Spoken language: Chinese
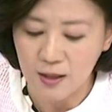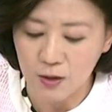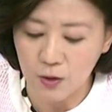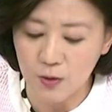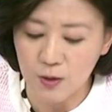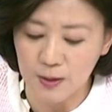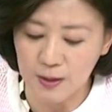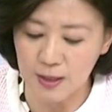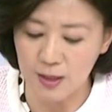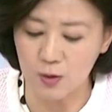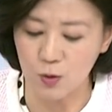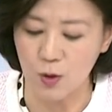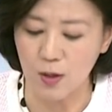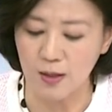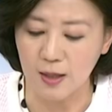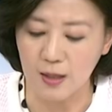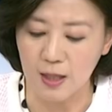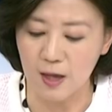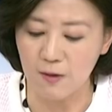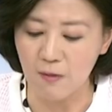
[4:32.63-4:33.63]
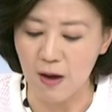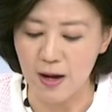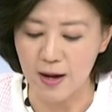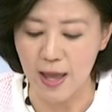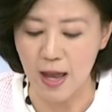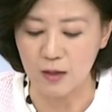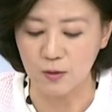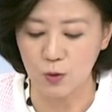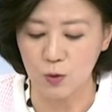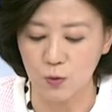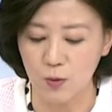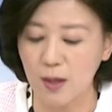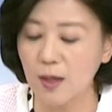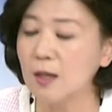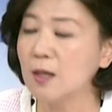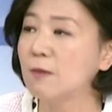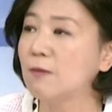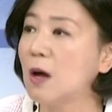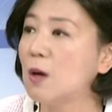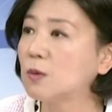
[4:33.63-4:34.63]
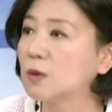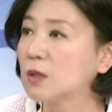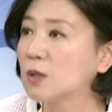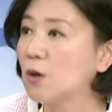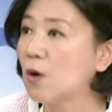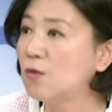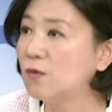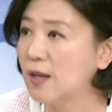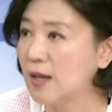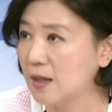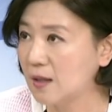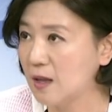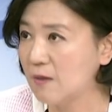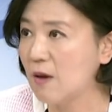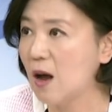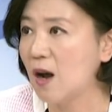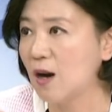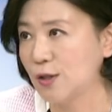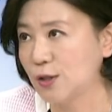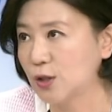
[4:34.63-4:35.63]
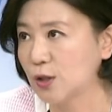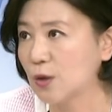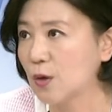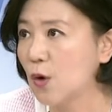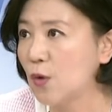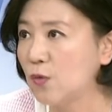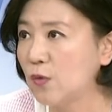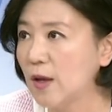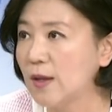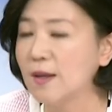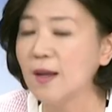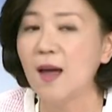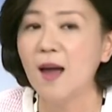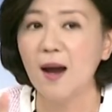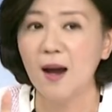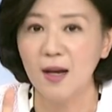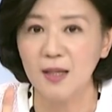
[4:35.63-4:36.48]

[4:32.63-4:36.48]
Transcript: 就是积水的地方两处，一个地方五十公分，一个地方二十公分，